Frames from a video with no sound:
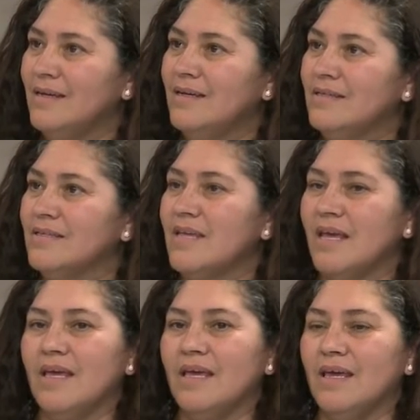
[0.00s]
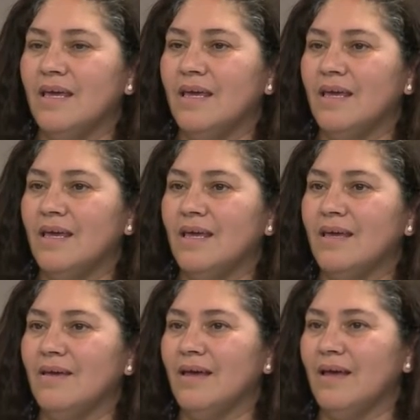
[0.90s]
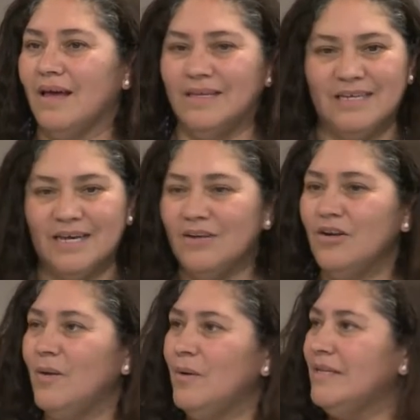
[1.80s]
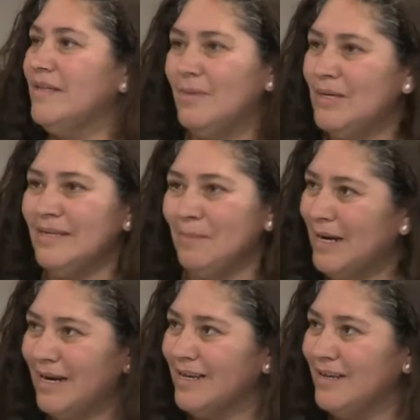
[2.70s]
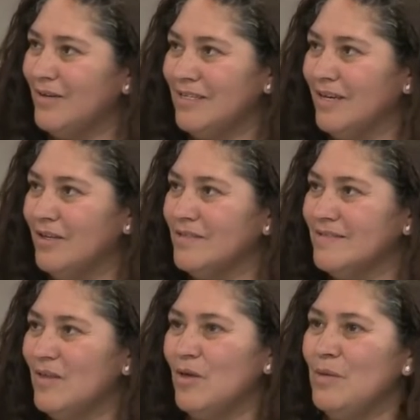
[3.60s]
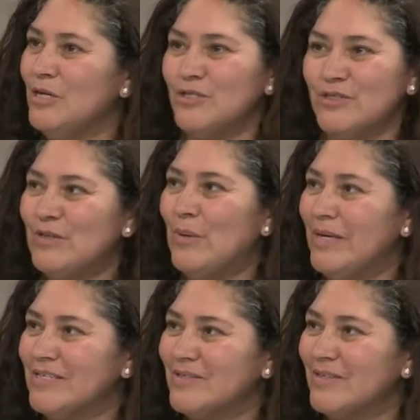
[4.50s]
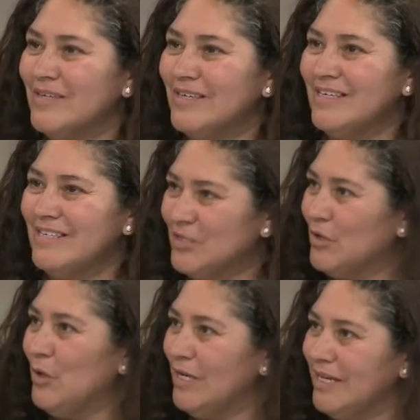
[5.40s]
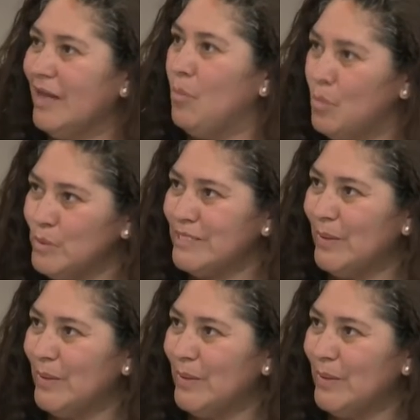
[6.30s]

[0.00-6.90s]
Entonces, eh, al llegarnos las boletas, las boletas más caras que nos han llegado han sido de 1.800 pesos. Y eso que nos han llegado muchas